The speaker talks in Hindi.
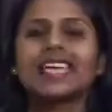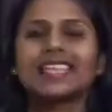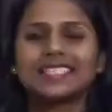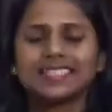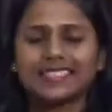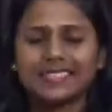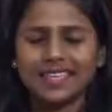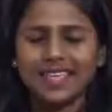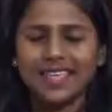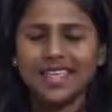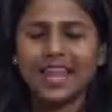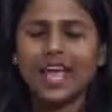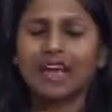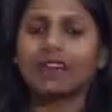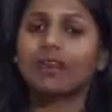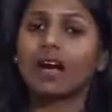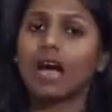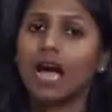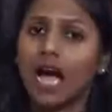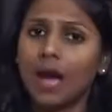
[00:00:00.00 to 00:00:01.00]
इसके
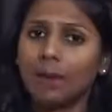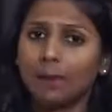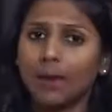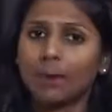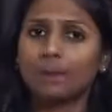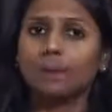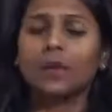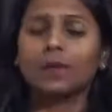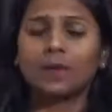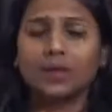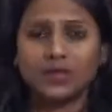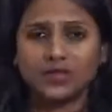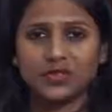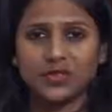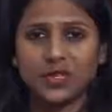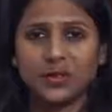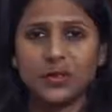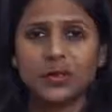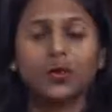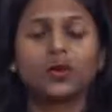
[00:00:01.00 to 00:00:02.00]
अलावा आप अपने
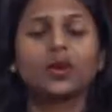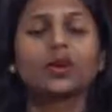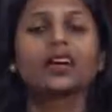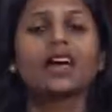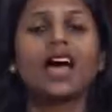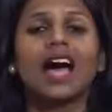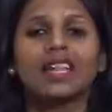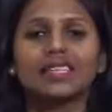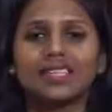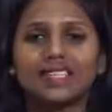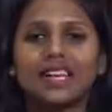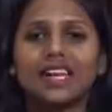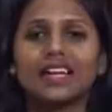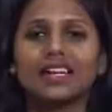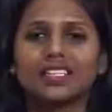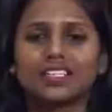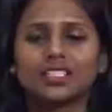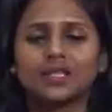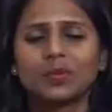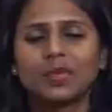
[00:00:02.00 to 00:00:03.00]
बच्चे को खादिरा
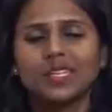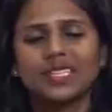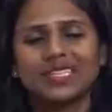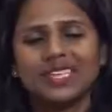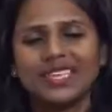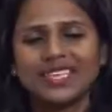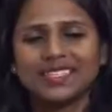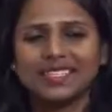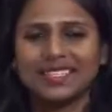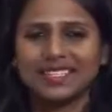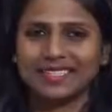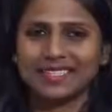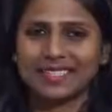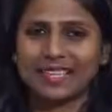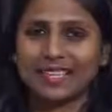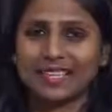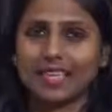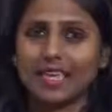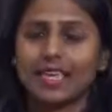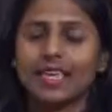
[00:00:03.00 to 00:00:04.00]
रिस्ट भी दे
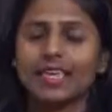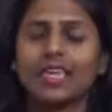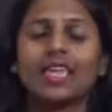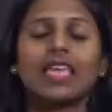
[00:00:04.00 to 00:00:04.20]
सकते हैं